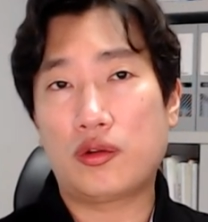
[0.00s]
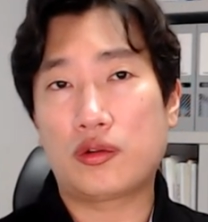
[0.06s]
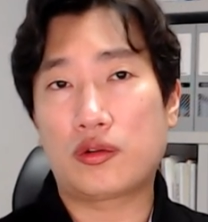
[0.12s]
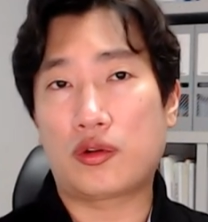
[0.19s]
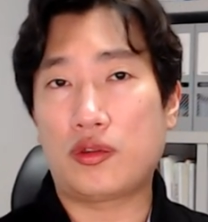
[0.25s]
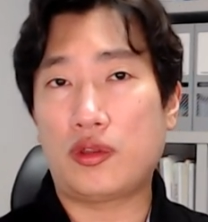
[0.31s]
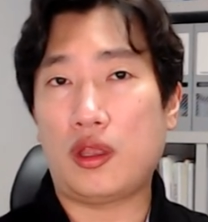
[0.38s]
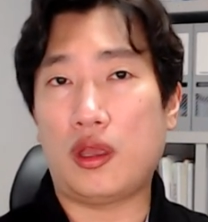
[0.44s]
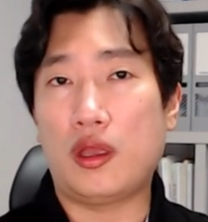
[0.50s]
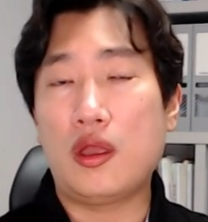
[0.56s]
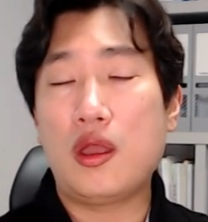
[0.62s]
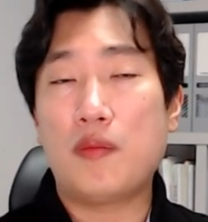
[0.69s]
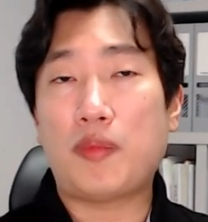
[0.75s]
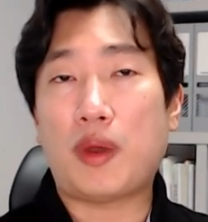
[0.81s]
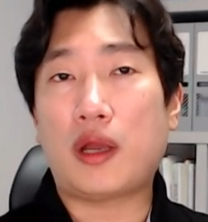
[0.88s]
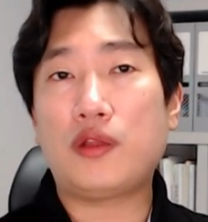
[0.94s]
그런데
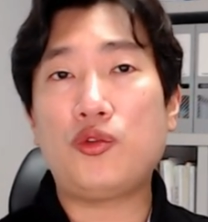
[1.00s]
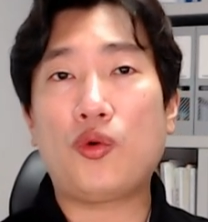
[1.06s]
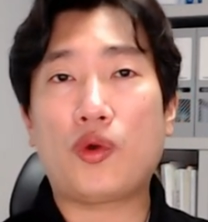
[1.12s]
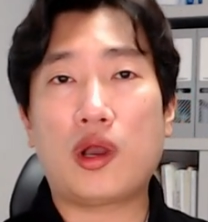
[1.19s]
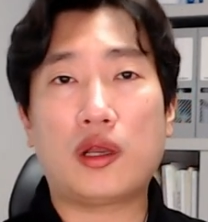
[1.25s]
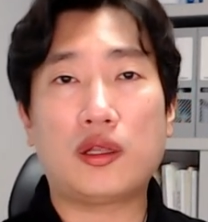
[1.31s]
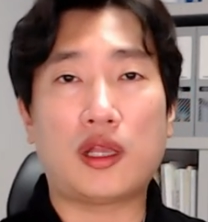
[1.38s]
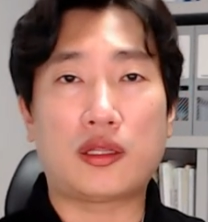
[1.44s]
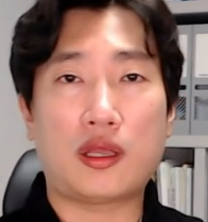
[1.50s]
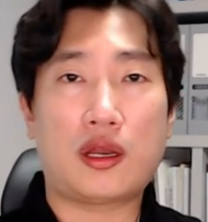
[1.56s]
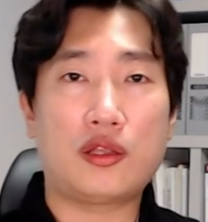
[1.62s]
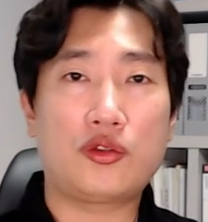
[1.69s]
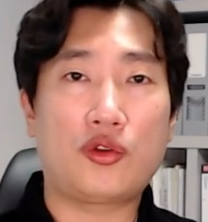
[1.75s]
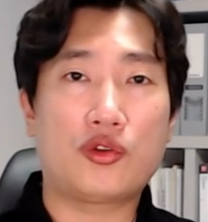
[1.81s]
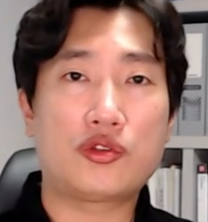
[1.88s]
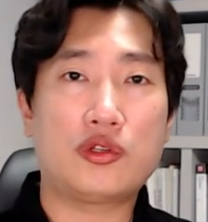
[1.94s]
빠른 효과가
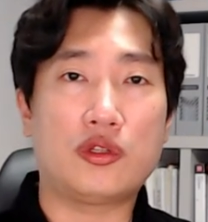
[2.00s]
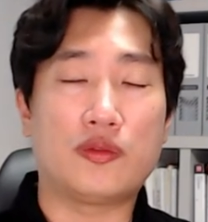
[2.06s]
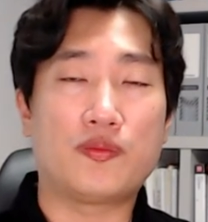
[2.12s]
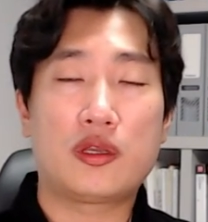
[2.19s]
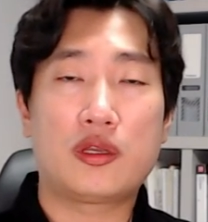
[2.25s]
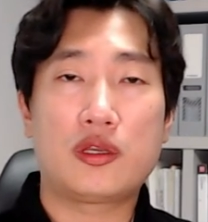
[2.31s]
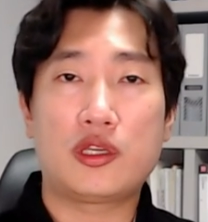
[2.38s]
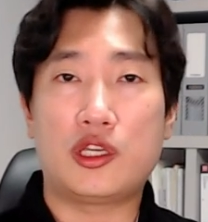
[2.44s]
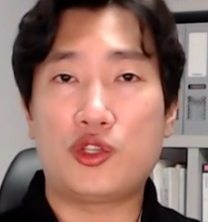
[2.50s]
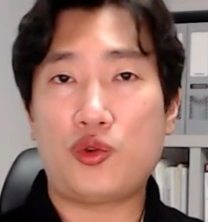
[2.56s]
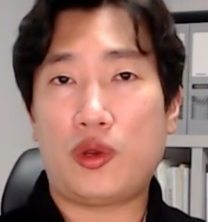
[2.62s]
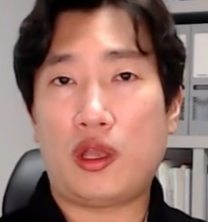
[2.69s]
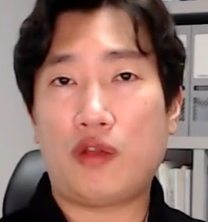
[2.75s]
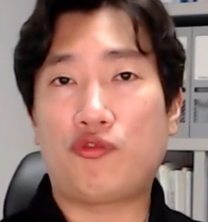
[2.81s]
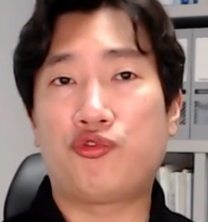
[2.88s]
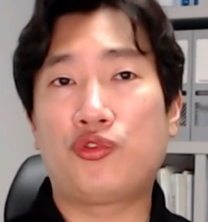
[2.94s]
나타나는 것은
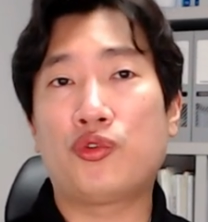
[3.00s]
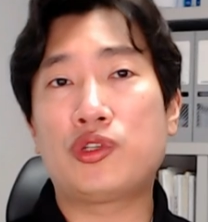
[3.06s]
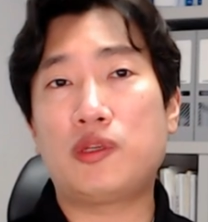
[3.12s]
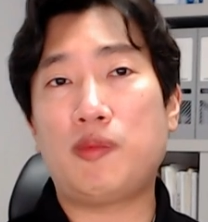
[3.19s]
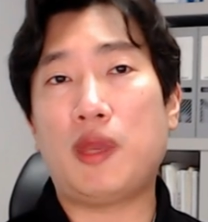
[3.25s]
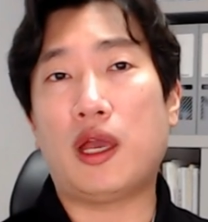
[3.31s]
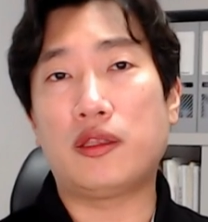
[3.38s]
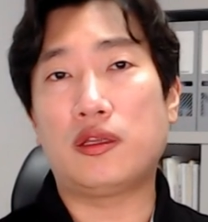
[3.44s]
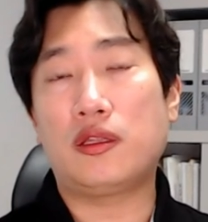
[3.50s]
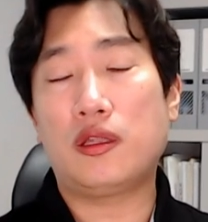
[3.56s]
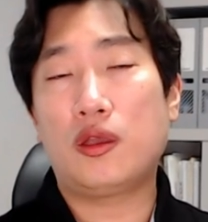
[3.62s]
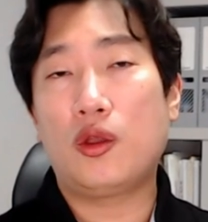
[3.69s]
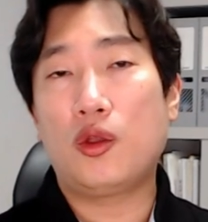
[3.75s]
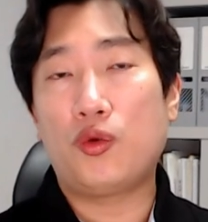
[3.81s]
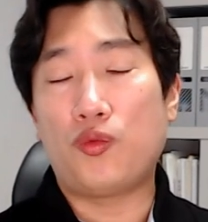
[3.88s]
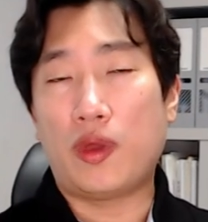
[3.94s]
기존의 구도심이 아닌
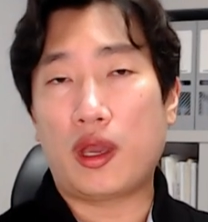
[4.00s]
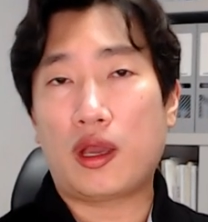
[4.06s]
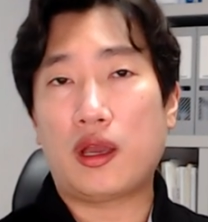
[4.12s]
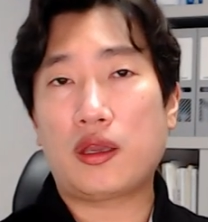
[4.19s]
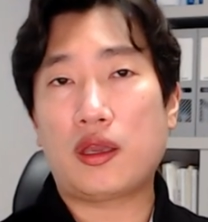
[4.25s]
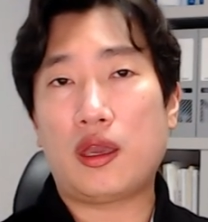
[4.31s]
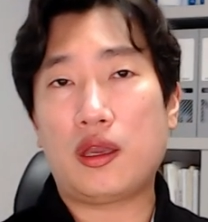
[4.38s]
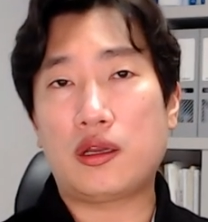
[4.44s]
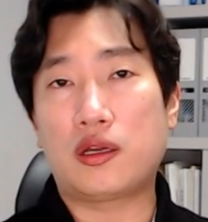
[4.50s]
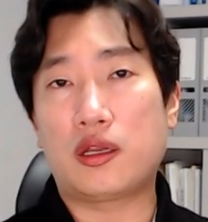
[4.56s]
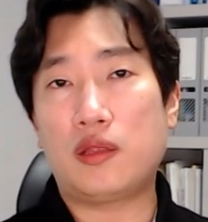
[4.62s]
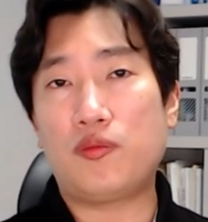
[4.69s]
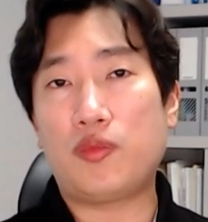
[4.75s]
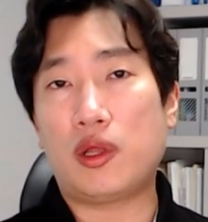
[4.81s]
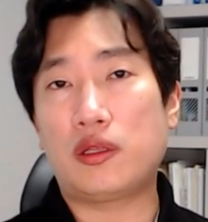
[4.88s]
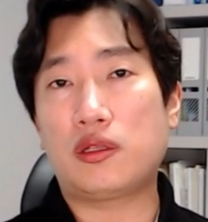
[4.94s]
외곽의
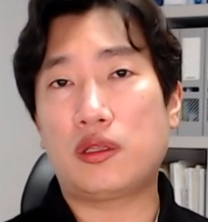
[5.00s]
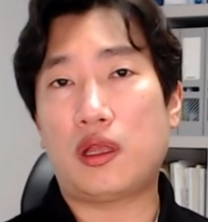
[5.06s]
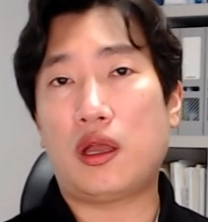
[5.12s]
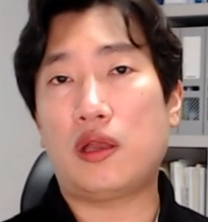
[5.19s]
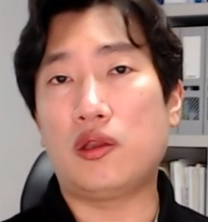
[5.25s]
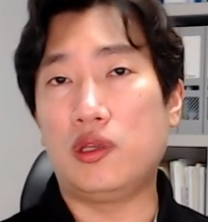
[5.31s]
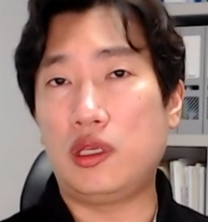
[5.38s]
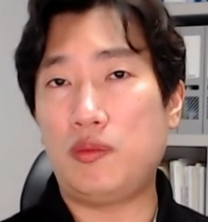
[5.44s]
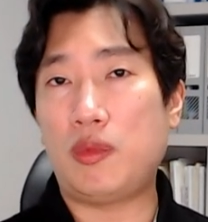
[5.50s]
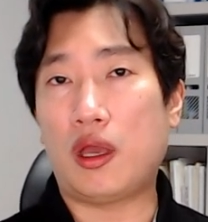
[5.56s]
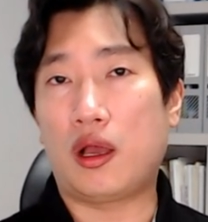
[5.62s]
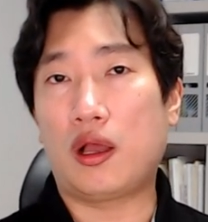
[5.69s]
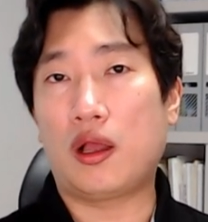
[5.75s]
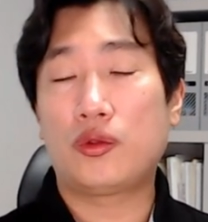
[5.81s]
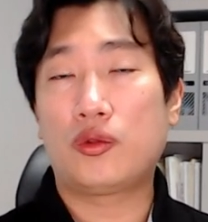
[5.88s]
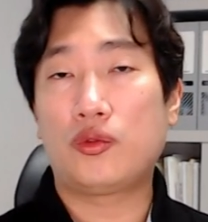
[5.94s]
그린벨트나
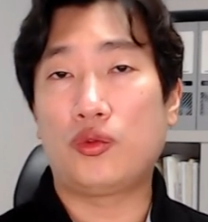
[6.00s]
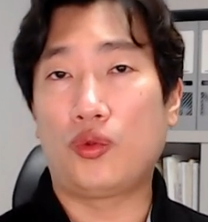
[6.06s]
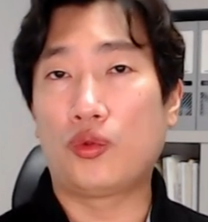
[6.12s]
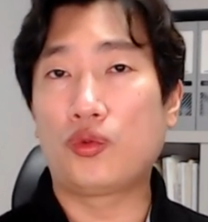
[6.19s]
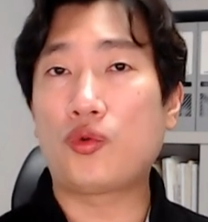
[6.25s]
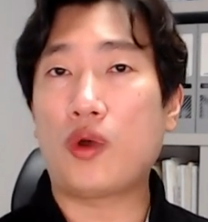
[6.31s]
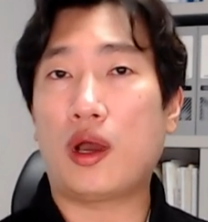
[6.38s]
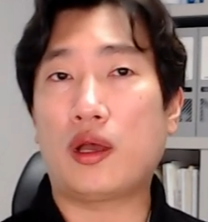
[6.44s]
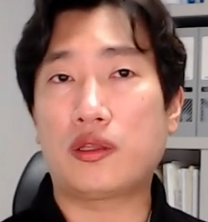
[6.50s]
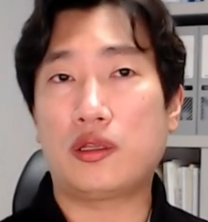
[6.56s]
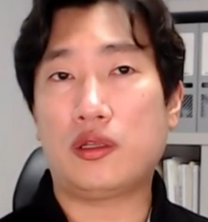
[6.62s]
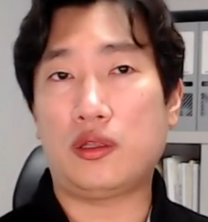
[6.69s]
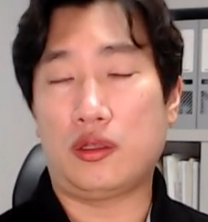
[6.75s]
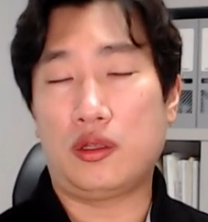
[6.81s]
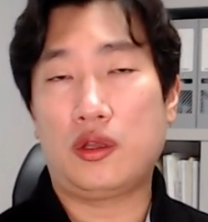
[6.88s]
임야, 논과 같은